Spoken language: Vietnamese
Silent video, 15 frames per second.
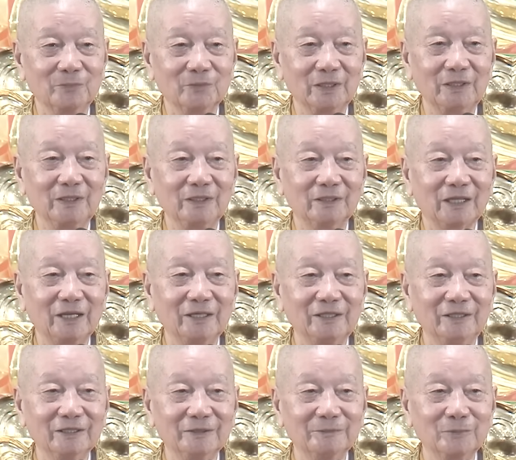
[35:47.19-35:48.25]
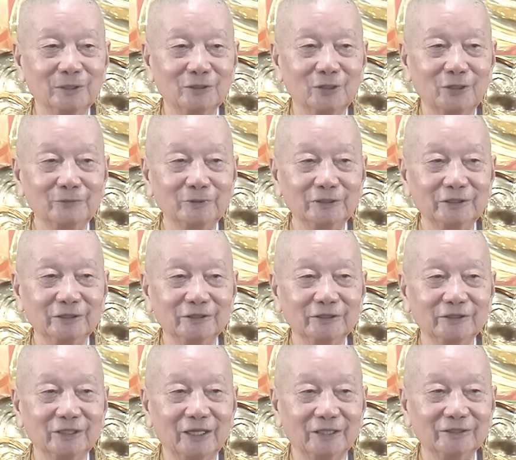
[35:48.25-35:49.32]
Thì thầy mới nói với Thiền
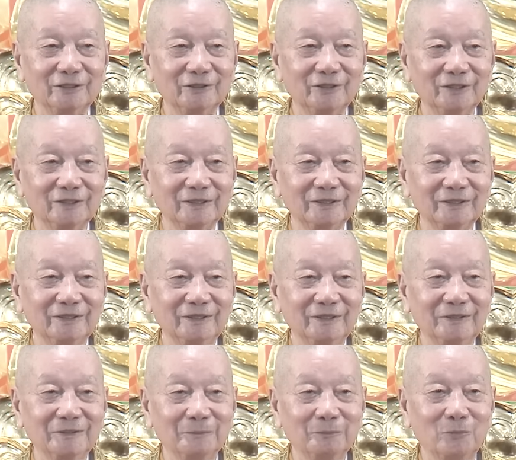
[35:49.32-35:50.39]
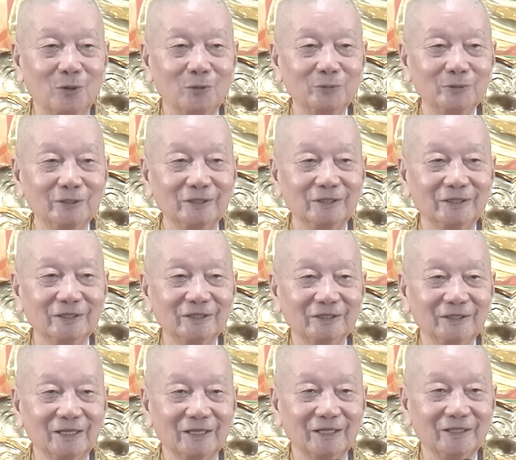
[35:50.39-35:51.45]
sư Nhất Hạnh, thầy nói mỗi người đó
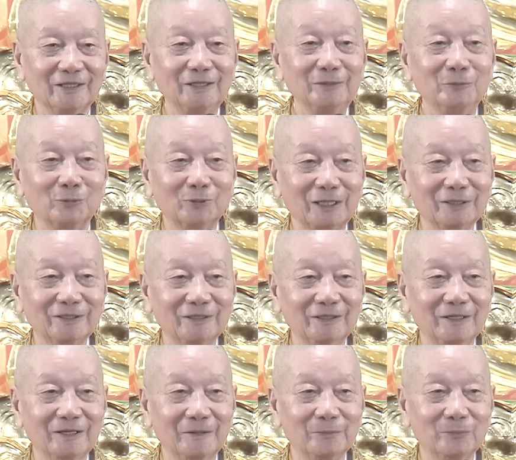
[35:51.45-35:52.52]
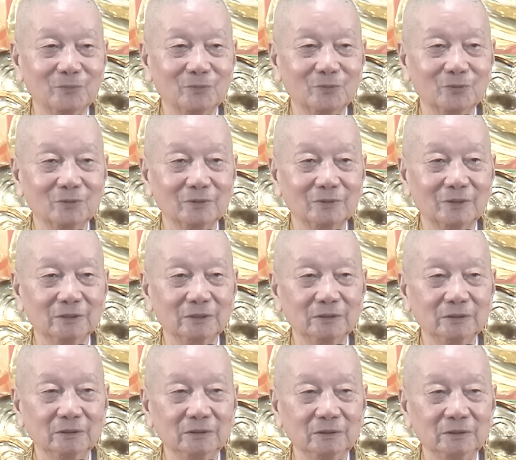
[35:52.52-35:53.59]
là đi một cách. Và
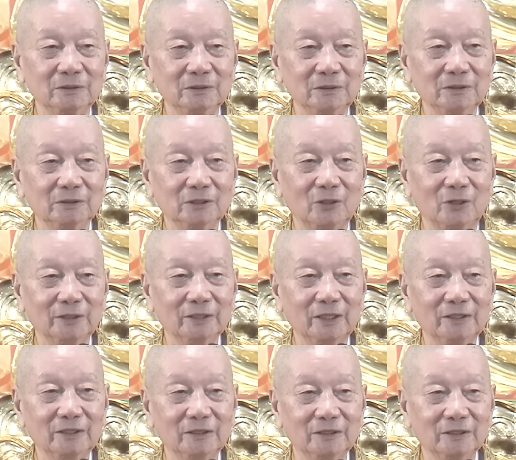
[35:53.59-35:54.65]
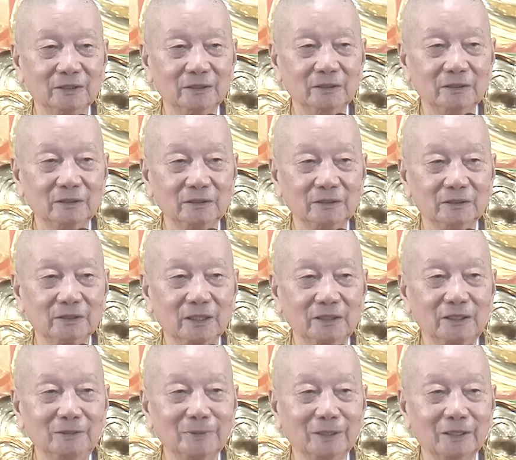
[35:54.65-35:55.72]
Thiền sư hỏi thầy, thầy
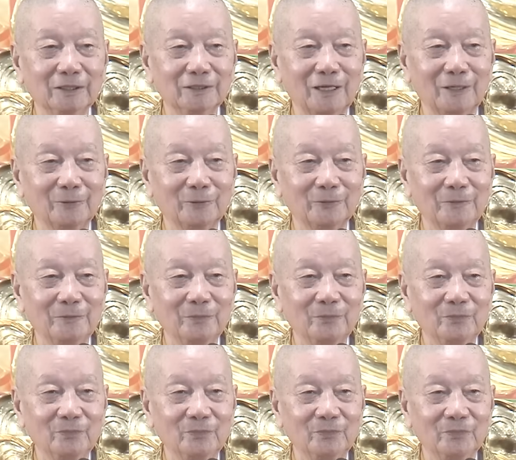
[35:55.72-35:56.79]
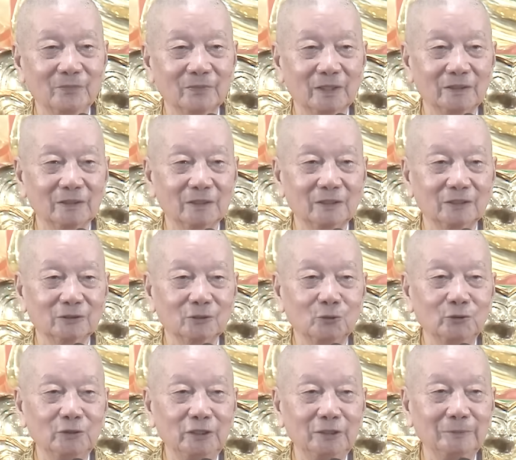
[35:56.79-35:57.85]
đi bằng cách nào? Thầy nói là
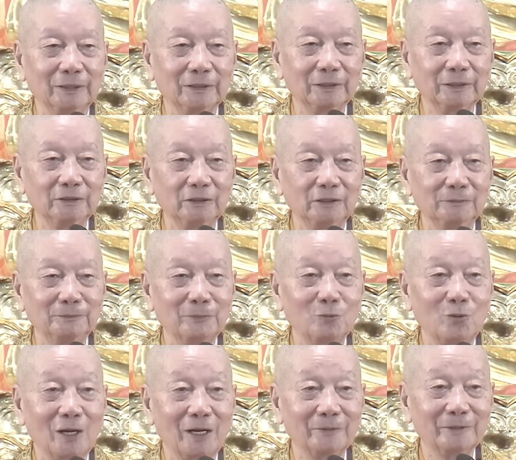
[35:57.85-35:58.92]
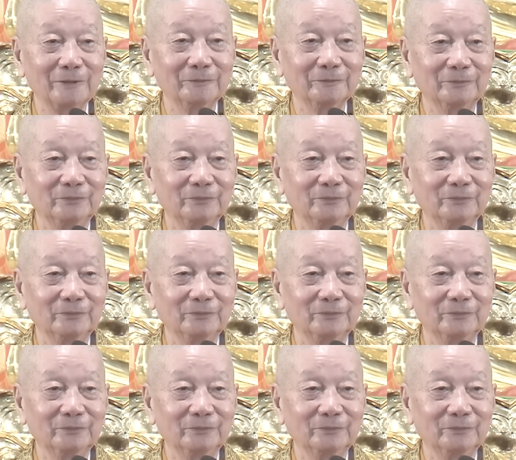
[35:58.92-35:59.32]
tôi đi bằng cánh cửa Pháp Hoa, phải không?